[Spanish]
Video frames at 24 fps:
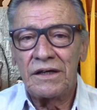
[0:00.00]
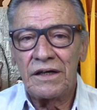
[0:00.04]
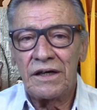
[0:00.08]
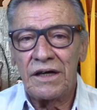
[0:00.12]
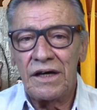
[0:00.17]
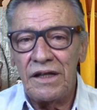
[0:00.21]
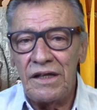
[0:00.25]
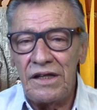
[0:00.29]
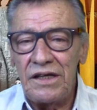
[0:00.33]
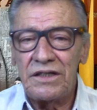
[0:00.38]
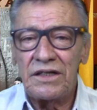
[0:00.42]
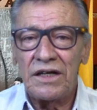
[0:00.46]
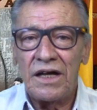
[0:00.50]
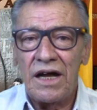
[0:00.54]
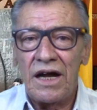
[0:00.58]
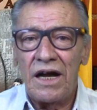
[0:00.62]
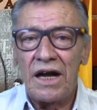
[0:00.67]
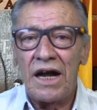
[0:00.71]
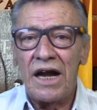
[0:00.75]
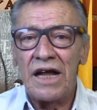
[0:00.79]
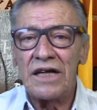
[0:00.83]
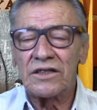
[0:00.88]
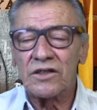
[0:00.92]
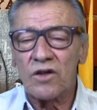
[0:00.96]
que dice,
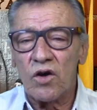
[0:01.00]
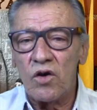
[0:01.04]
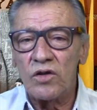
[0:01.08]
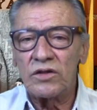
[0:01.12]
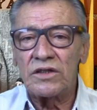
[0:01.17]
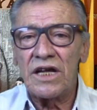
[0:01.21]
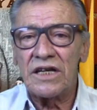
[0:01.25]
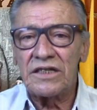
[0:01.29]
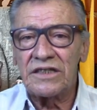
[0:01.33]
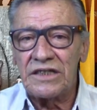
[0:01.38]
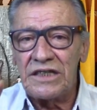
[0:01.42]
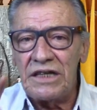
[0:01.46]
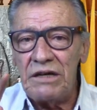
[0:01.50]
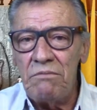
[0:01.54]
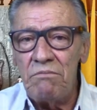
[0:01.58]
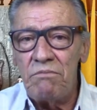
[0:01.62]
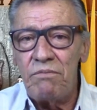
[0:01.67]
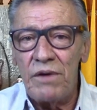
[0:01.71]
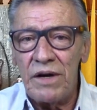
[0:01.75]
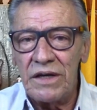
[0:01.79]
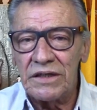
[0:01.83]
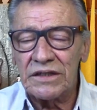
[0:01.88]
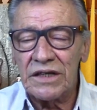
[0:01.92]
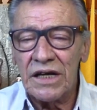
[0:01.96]
las cosas
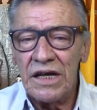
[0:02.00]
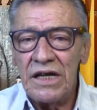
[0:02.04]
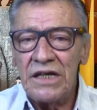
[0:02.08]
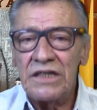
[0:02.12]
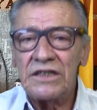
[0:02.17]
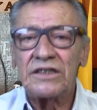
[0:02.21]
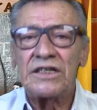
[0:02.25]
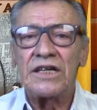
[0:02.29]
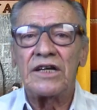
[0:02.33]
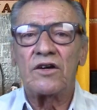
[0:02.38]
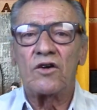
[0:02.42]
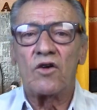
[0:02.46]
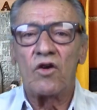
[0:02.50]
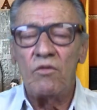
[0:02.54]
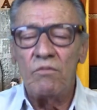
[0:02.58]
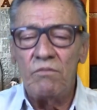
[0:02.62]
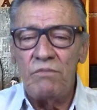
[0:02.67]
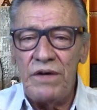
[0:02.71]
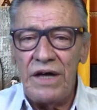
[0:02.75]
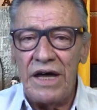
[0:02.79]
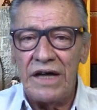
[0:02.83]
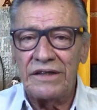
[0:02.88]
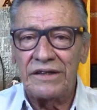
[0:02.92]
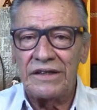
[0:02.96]
simples se
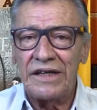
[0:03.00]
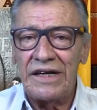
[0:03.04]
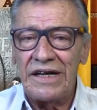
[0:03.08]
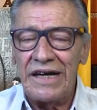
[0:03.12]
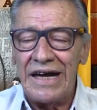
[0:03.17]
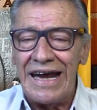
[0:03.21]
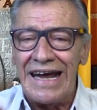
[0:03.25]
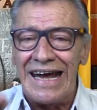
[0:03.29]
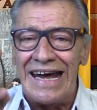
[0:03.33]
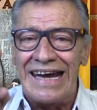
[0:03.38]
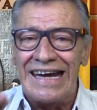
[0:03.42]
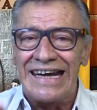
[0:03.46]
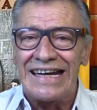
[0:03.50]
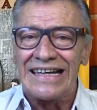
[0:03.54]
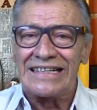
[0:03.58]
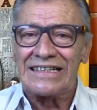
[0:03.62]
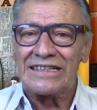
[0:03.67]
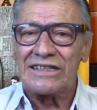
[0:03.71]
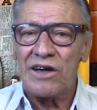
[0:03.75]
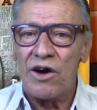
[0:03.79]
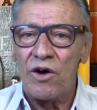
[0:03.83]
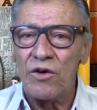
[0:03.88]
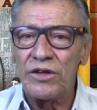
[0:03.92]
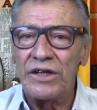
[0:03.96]
convierten en
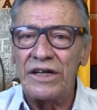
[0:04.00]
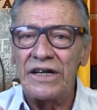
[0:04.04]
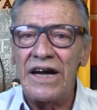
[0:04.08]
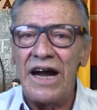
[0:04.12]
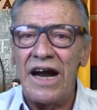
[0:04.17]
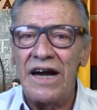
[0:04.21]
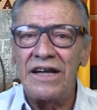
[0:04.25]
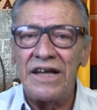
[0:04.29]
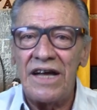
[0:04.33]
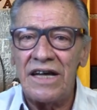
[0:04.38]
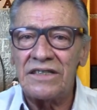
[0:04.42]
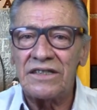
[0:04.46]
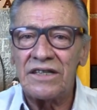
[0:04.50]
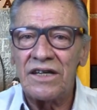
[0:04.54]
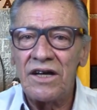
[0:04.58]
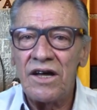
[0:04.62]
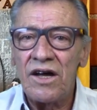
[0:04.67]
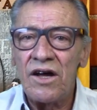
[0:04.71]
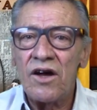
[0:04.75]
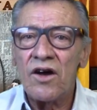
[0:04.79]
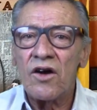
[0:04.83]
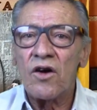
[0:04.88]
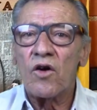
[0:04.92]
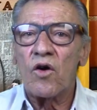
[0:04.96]
extraordinarias
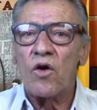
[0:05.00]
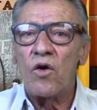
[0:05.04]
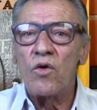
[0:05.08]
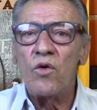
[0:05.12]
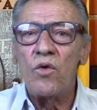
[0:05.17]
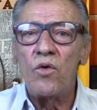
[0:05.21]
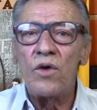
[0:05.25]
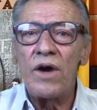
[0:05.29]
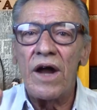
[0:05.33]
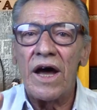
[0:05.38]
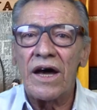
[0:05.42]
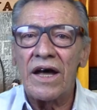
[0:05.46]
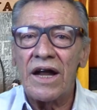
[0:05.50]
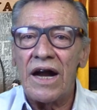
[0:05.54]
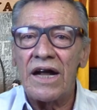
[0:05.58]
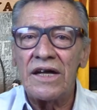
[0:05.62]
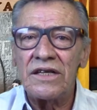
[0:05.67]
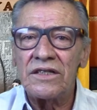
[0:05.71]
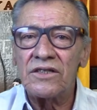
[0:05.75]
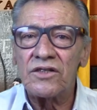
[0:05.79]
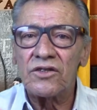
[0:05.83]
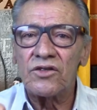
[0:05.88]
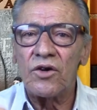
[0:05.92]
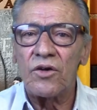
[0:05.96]
con una
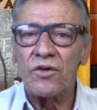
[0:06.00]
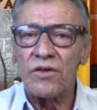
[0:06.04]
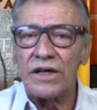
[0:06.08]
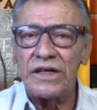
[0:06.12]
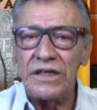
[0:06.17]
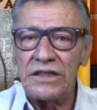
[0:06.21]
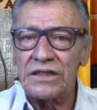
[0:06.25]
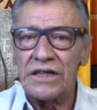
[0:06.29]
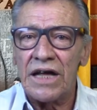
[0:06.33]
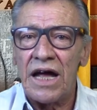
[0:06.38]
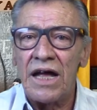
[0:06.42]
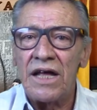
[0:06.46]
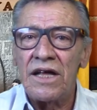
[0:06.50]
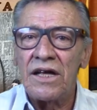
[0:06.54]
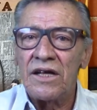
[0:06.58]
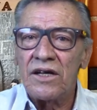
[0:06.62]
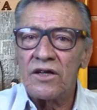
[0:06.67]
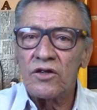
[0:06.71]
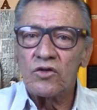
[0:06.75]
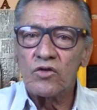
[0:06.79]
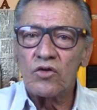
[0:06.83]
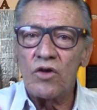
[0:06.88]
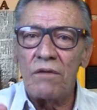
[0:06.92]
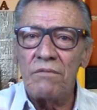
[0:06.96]
gran sonrisa.
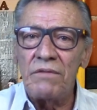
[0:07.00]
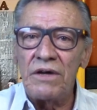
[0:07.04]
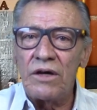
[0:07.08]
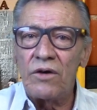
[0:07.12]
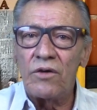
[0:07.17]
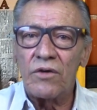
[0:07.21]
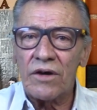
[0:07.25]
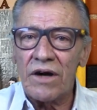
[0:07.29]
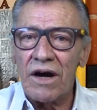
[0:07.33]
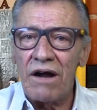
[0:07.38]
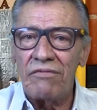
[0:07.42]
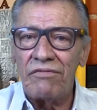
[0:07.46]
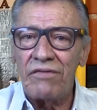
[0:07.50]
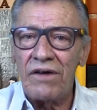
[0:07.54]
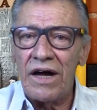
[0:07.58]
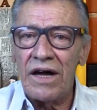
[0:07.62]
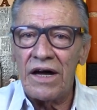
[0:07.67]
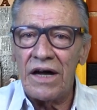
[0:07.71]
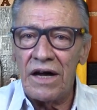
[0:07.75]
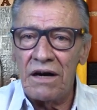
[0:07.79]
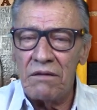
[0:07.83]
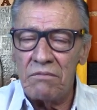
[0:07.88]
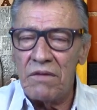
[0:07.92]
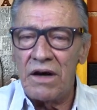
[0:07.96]
Su amigo
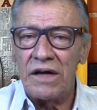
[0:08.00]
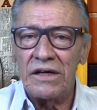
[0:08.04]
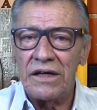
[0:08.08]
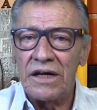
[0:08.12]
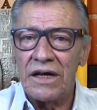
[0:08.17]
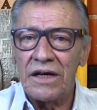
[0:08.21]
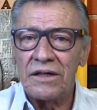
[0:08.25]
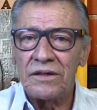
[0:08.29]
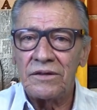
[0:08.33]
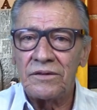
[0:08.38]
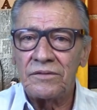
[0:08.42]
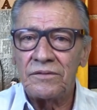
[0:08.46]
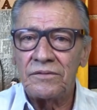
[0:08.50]
Rafa el Maya.